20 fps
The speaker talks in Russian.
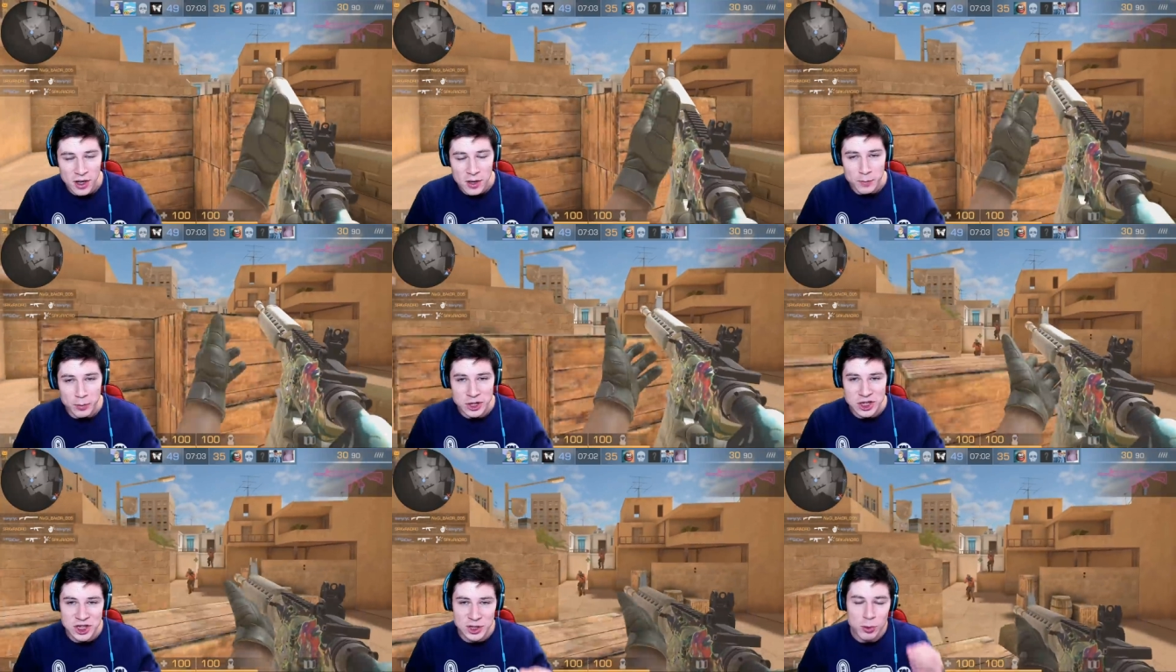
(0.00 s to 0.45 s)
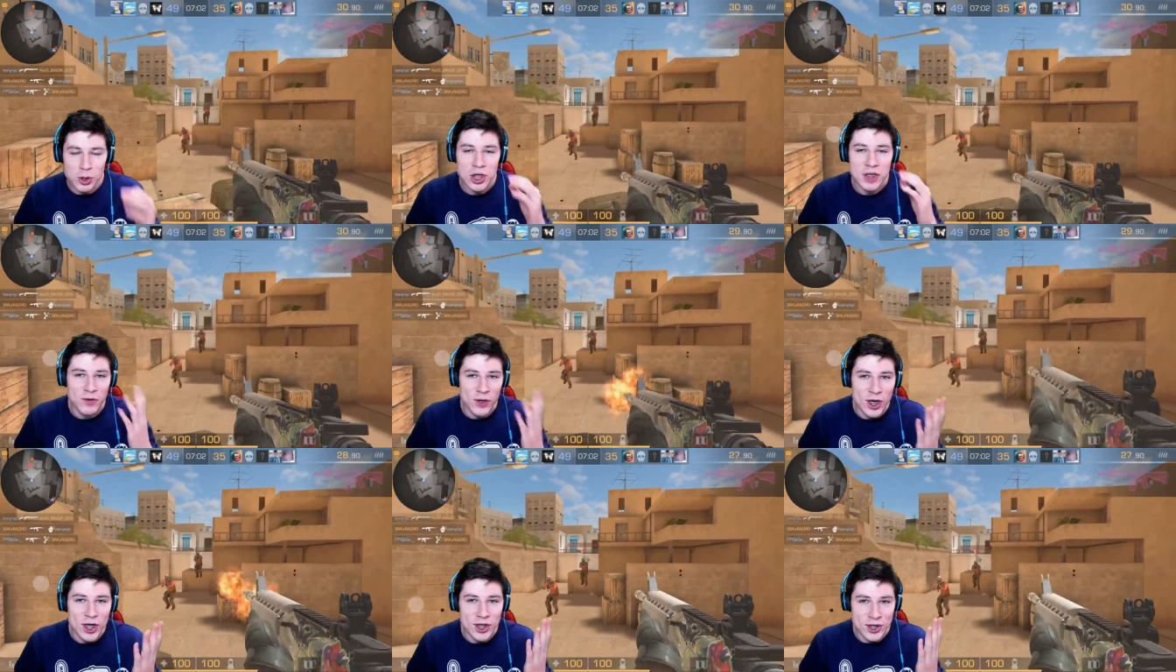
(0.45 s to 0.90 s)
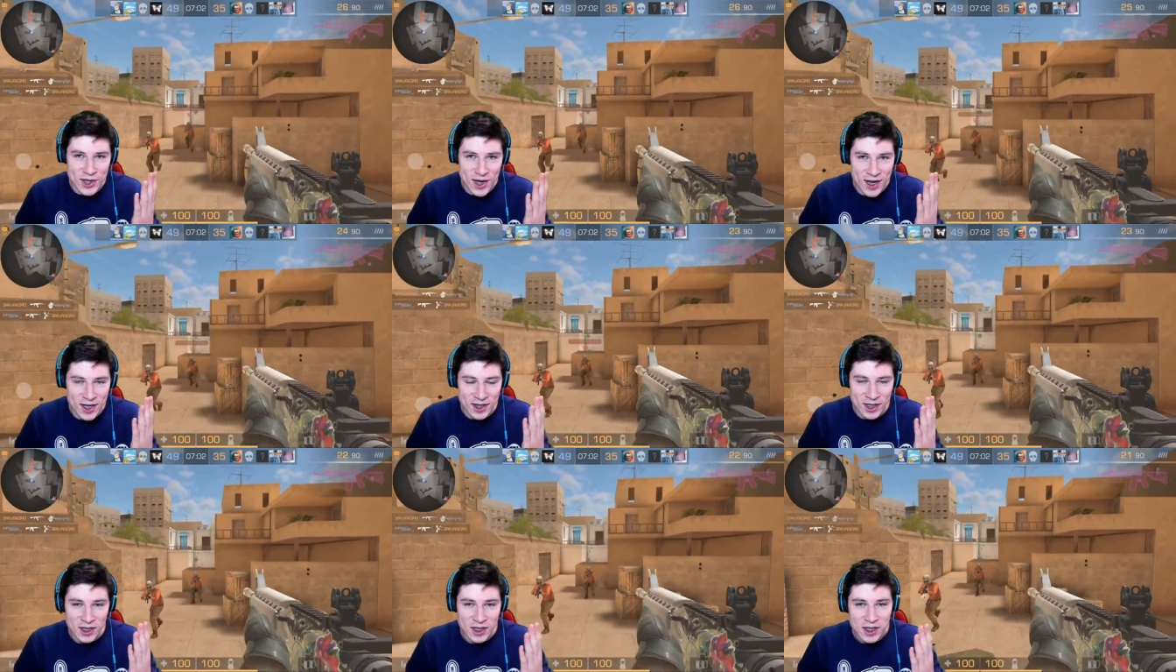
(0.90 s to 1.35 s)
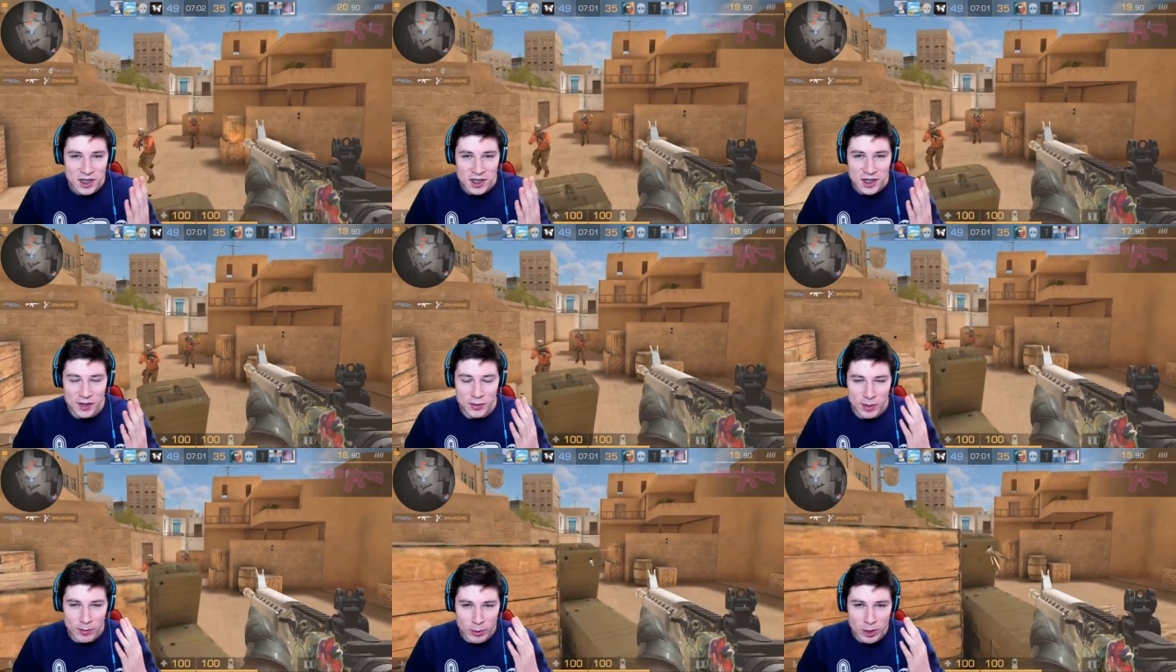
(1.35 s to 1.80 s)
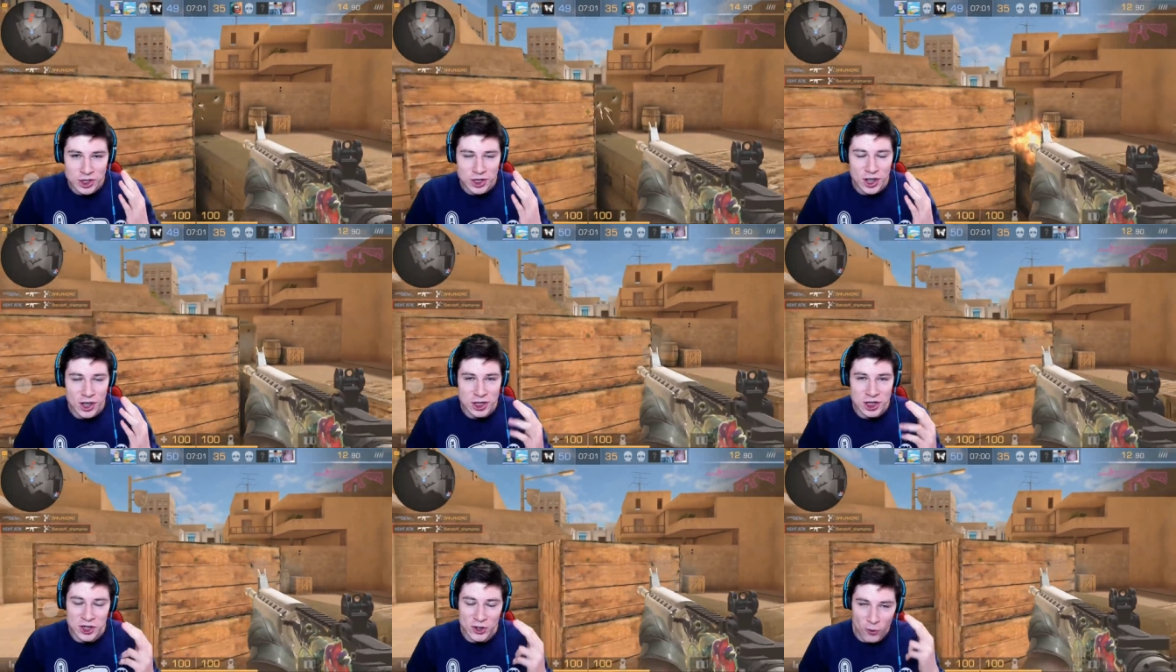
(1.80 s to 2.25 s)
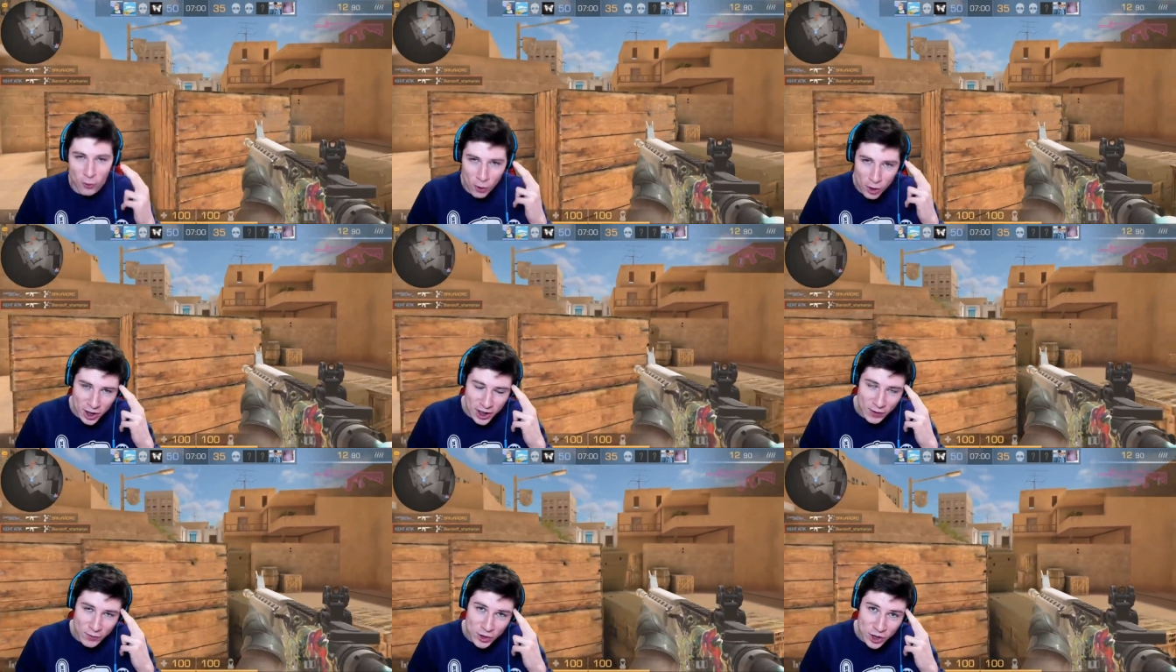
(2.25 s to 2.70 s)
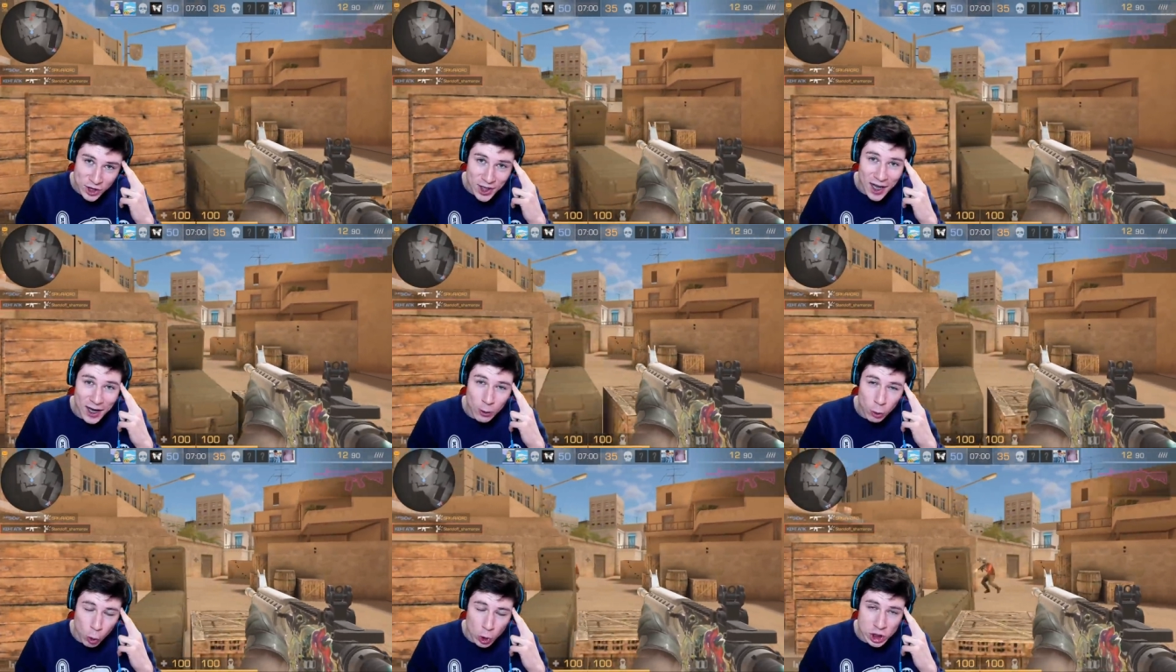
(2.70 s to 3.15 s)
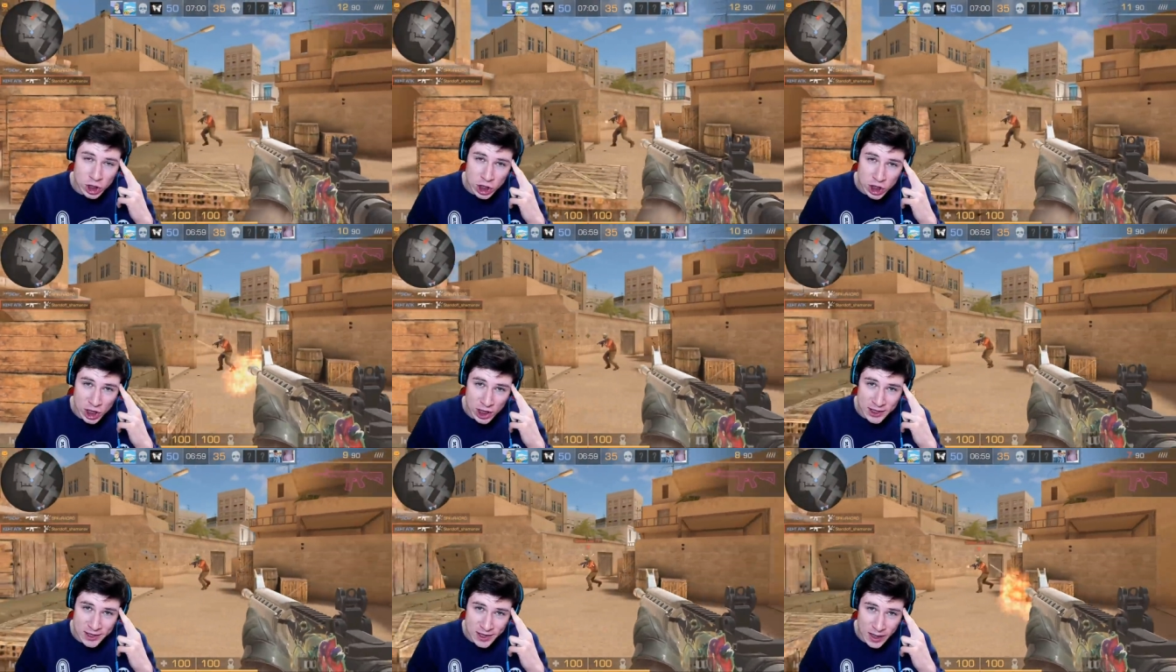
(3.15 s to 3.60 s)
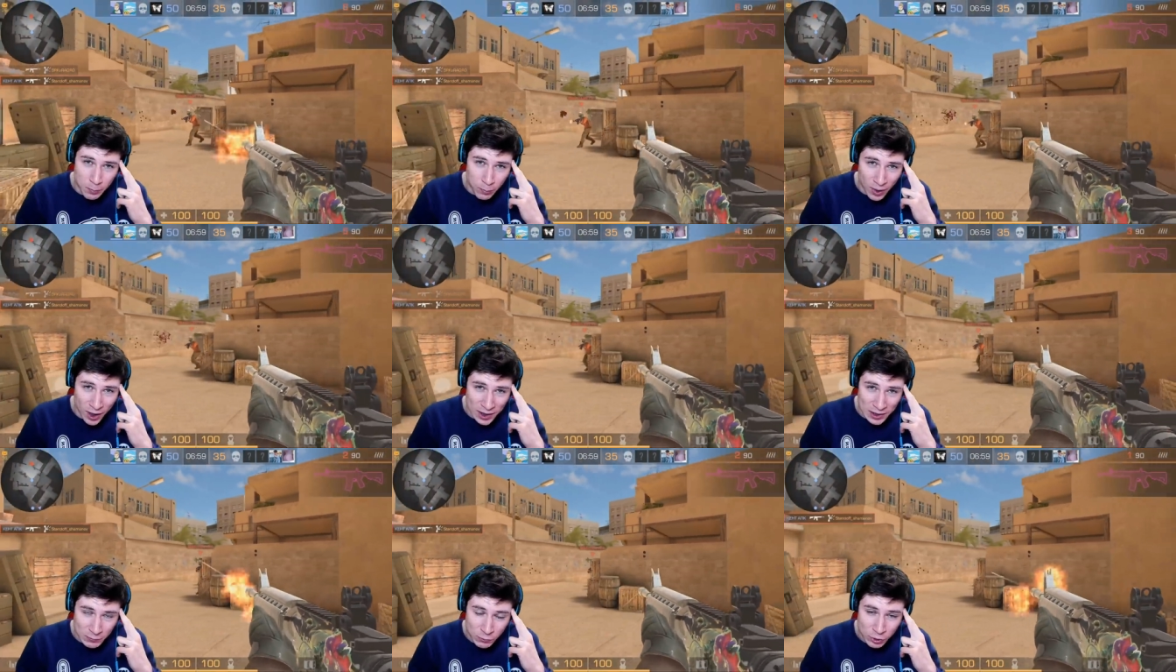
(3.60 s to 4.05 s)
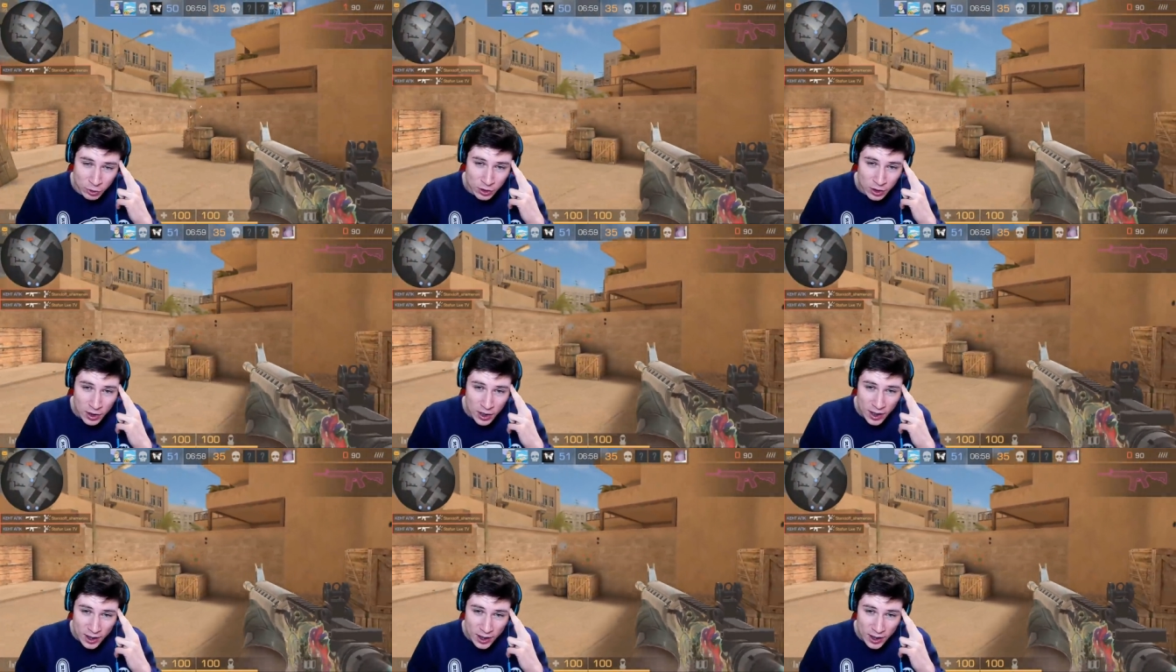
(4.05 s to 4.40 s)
Почему не вели трейды? Да потому что школьников и так очень часто обманывают.